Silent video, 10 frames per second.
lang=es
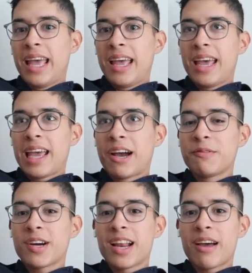es,
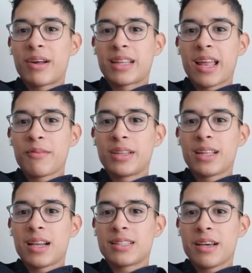como que la batalla
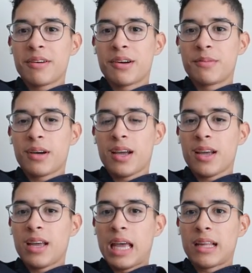mental, ¿sabes? Como
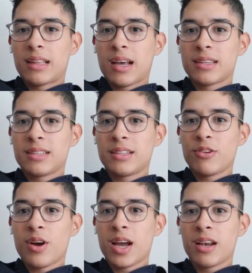que estás
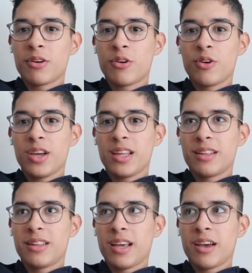haciendo algo y
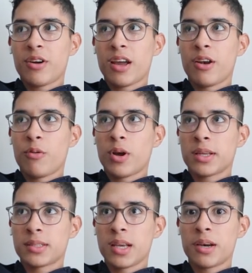dije, ok, lo voy a
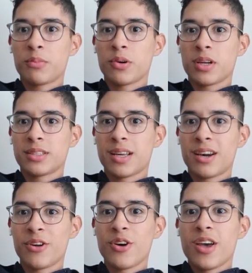hacer, puedo
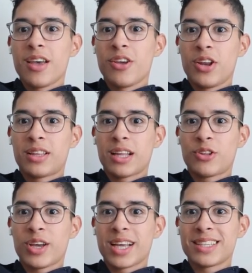hacerlo, y ahorita
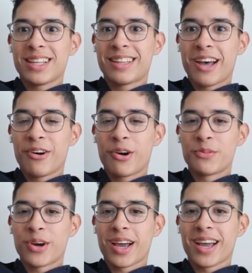estoy en ese estado
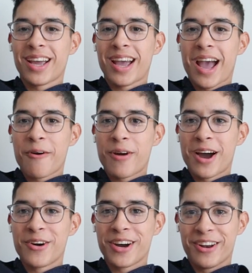como que
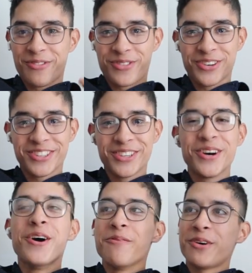abajo en el
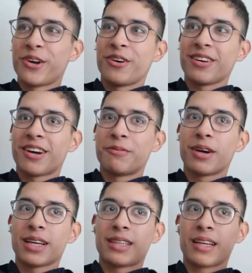fondo, pero
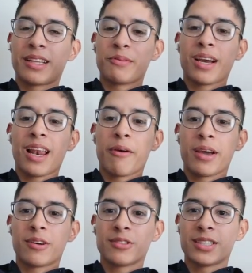como que estás también a la
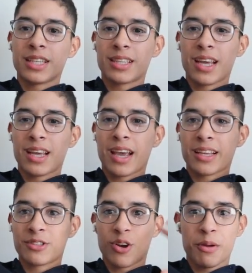vez consciente de
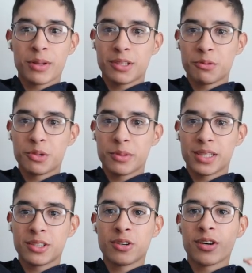que solamente es un
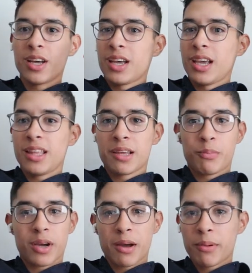momento y
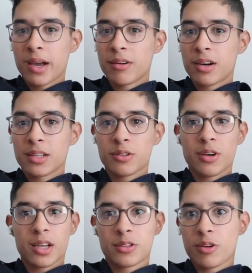después capaz en un rato
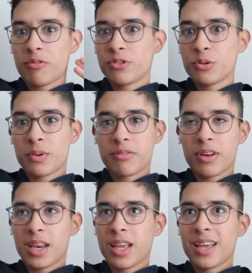estoy súper
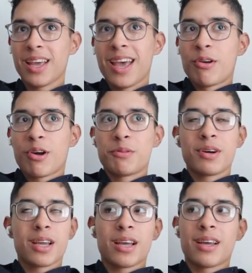feliz, pero es
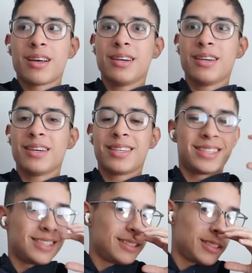como que... Ah,
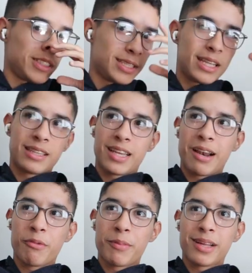sentir
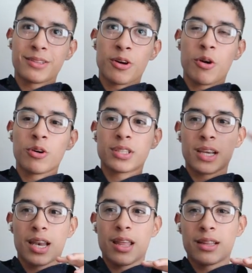el momento o
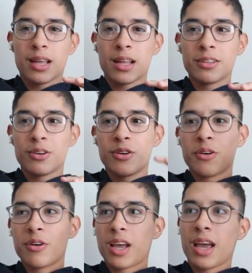seguir editando
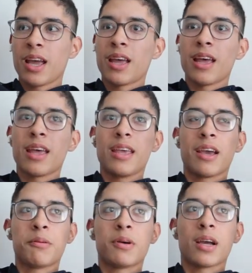o qué y
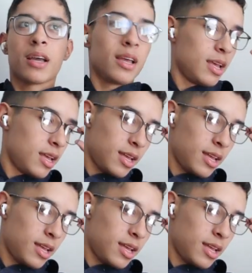es como que